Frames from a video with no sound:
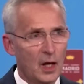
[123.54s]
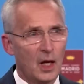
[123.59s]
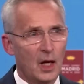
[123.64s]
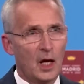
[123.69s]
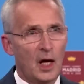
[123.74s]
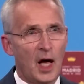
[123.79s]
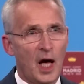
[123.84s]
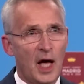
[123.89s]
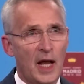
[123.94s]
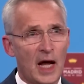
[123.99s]
các
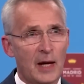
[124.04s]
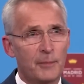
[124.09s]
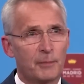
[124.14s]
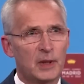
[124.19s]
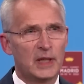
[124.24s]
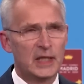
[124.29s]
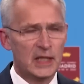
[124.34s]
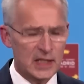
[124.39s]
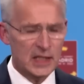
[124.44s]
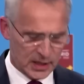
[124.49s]
Phần Lan và
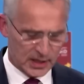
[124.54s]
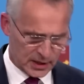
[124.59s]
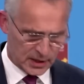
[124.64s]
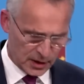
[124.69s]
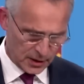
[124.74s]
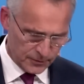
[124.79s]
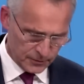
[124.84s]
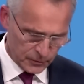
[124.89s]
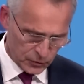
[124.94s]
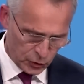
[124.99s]
Thụy Điển.
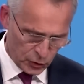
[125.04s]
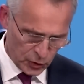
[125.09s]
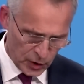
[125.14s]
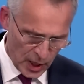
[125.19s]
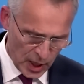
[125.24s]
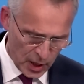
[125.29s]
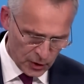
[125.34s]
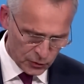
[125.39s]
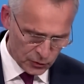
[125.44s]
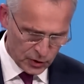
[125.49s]
Ông
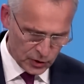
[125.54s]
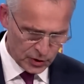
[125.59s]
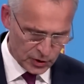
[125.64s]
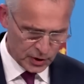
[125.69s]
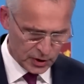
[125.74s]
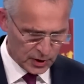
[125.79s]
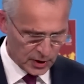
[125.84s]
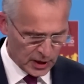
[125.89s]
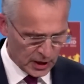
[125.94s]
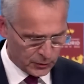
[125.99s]

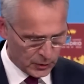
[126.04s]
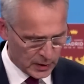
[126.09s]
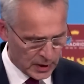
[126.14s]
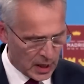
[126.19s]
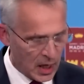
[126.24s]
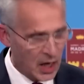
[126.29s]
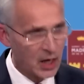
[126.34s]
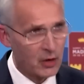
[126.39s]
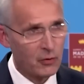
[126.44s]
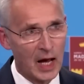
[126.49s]
Stoltenberg nói,
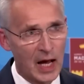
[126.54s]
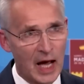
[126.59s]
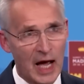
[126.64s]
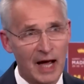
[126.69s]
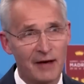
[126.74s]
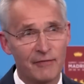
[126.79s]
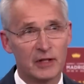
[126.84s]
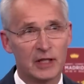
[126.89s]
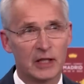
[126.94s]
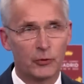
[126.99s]

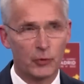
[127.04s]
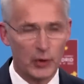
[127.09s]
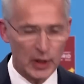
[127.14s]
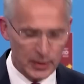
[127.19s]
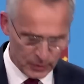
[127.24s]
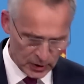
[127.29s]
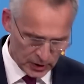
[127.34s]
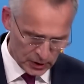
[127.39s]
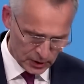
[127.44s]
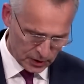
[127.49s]
đó là
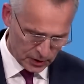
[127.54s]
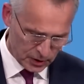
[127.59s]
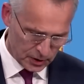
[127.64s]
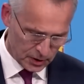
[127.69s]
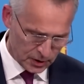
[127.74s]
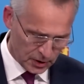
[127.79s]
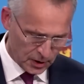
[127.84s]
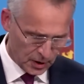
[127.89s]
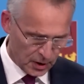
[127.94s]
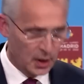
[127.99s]
lập trường của
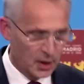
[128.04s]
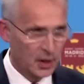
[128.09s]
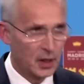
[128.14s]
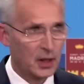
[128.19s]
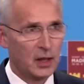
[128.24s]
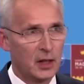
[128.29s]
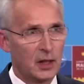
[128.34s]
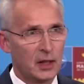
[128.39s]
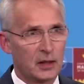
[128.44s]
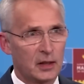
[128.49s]
tôi,
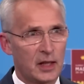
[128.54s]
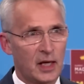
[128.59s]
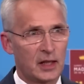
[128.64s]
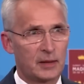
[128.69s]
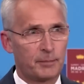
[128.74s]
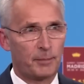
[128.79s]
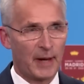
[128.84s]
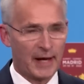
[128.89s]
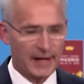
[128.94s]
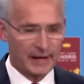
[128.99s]
đó là điều
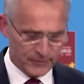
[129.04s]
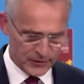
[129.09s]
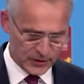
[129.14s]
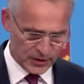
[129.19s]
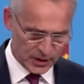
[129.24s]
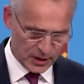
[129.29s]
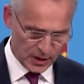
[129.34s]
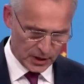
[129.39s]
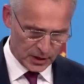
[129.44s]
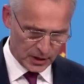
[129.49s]
không thay
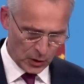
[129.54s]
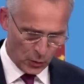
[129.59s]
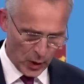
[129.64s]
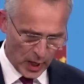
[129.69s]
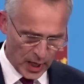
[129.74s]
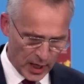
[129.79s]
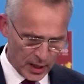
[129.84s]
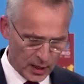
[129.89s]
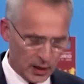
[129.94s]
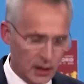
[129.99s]
đổi.
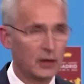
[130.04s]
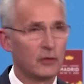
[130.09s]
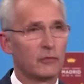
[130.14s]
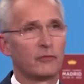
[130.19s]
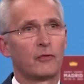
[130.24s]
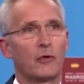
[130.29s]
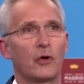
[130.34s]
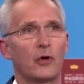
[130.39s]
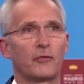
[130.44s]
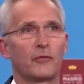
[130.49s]
Ông
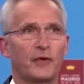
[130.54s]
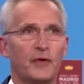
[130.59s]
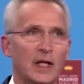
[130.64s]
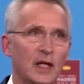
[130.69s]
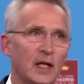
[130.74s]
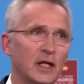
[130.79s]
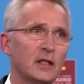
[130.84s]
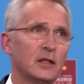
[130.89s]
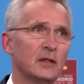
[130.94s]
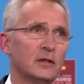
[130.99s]
Stoltenberg
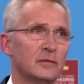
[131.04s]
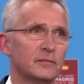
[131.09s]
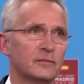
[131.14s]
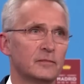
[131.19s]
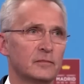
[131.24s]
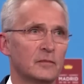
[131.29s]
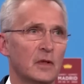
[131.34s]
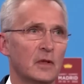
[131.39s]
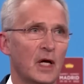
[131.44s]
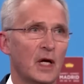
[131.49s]
nói thêm,
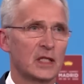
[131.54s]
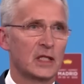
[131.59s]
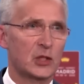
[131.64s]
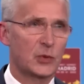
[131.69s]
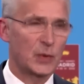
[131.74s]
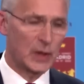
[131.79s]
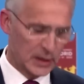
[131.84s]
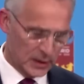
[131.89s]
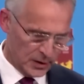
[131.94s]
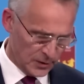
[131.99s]
cho
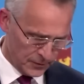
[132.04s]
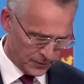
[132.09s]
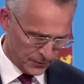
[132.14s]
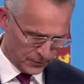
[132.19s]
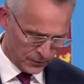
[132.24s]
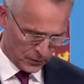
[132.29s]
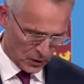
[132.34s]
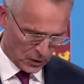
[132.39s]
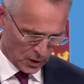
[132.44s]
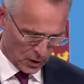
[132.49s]
biết Thụy
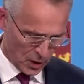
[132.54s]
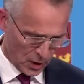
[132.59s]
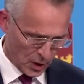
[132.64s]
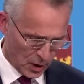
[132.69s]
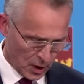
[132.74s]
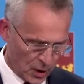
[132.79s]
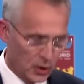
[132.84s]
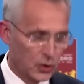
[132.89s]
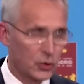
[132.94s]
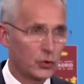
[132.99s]
Điển và Phần
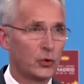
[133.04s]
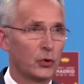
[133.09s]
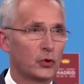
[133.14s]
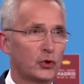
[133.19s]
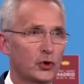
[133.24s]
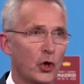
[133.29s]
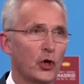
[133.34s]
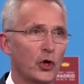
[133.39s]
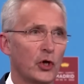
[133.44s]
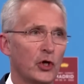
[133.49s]
Lan
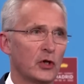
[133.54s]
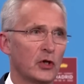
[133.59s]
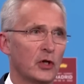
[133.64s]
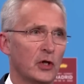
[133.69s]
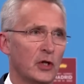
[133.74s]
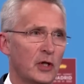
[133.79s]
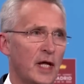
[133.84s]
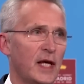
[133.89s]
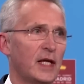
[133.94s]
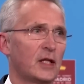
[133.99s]
sẽ sớm
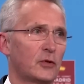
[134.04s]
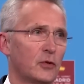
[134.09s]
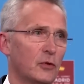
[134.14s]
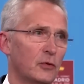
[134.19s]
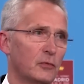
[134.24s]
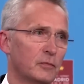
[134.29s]
trở thành